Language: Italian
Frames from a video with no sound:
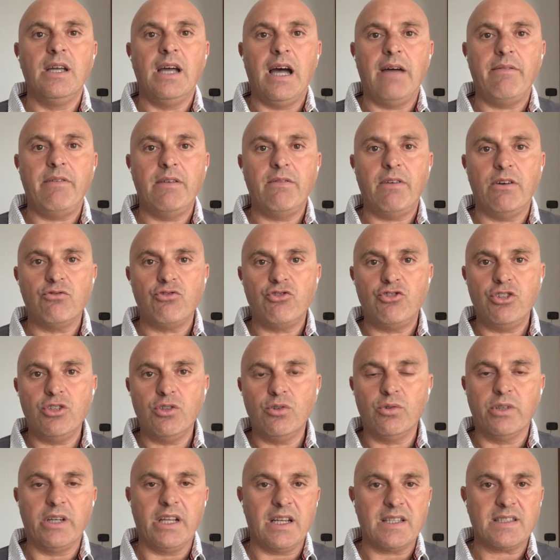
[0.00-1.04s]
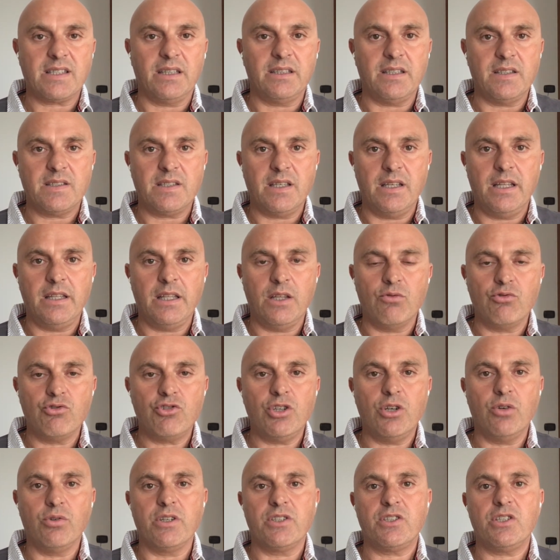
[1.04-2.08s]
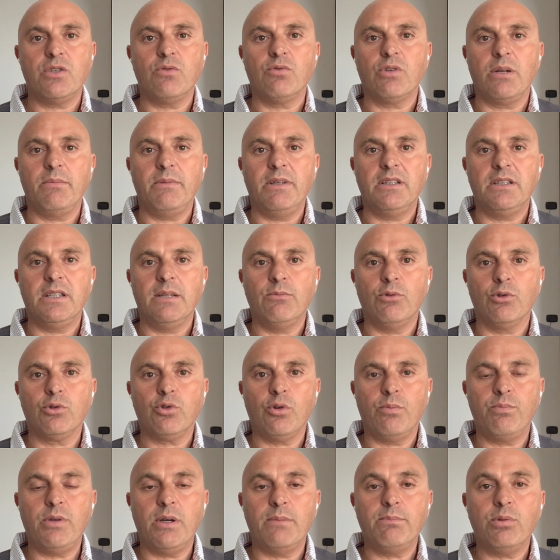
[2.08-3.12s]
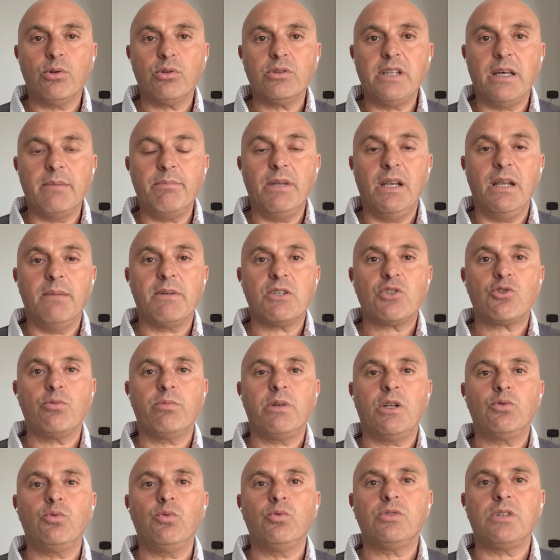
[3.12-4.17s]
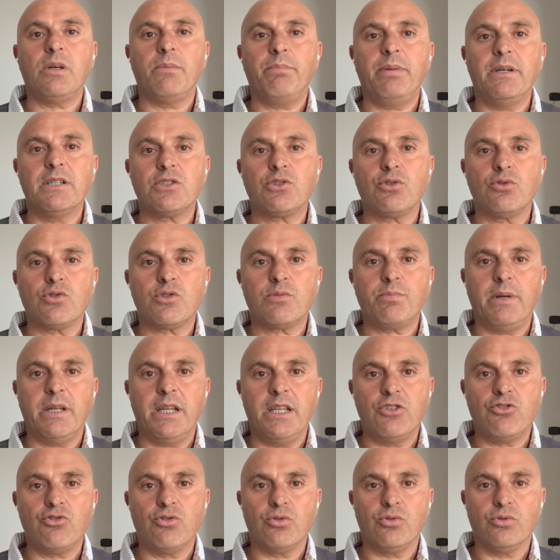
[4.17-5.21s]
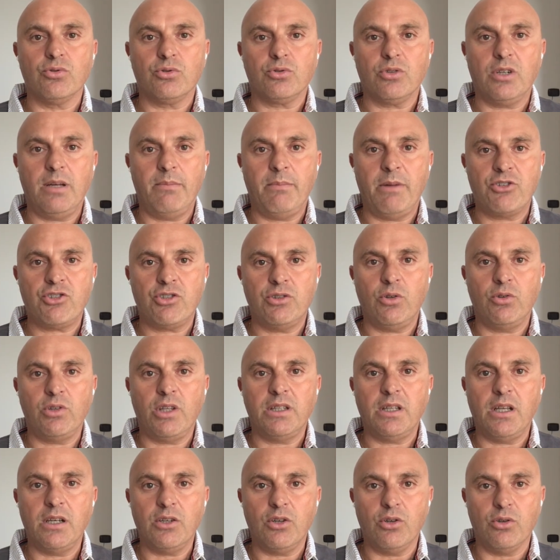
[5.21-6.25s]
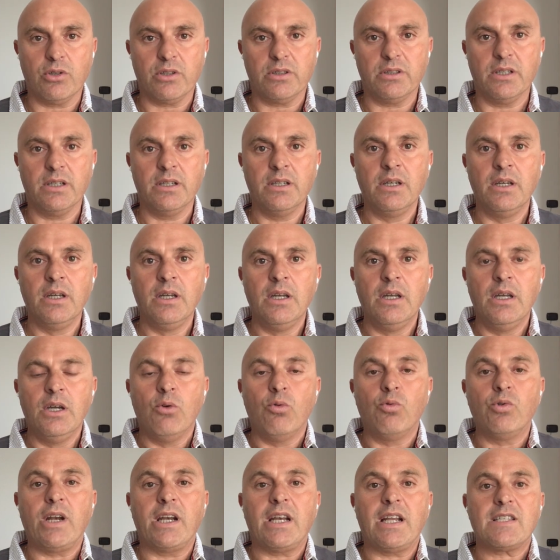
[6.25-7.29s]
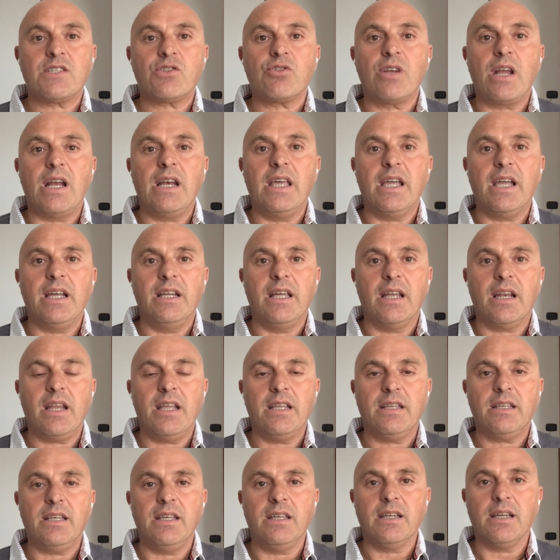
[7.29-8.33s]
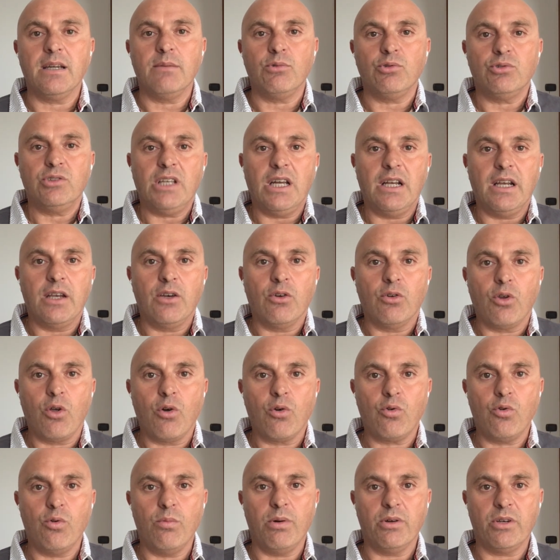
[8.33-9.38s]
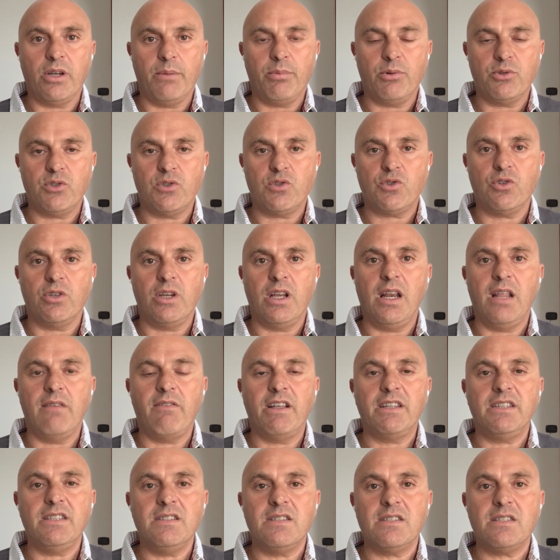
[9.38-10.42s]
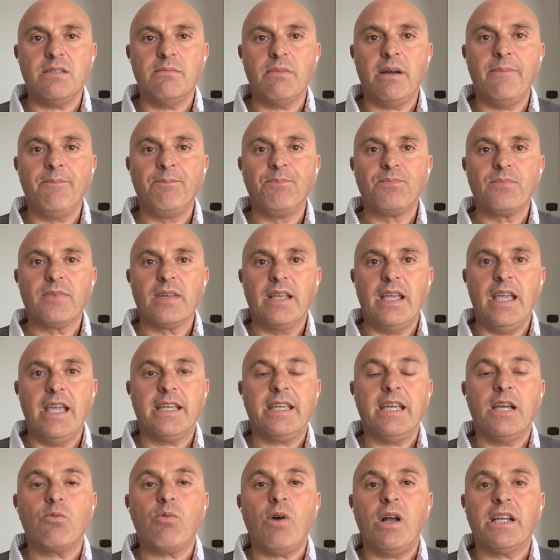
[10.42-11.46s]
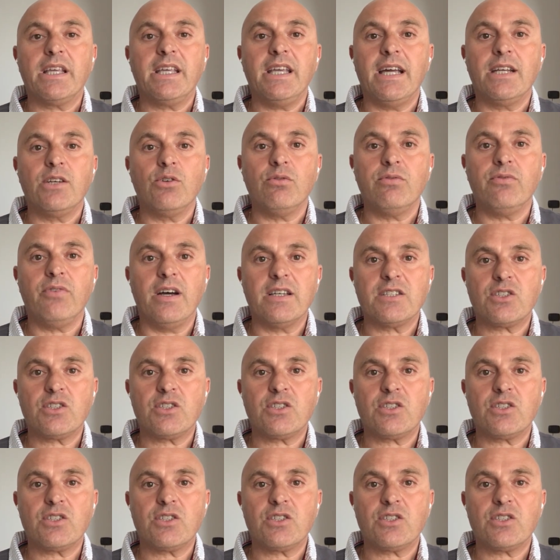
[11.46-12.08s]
aveva un girone, era stata inserita in un girone sicuramente molto più abbordabile, ma soprattutto ha perso lo spareggio contro la Macedonia del Nord, una nazionale che nel ranking mondiale non occupa una posizione elevatissima e che qualche anno fa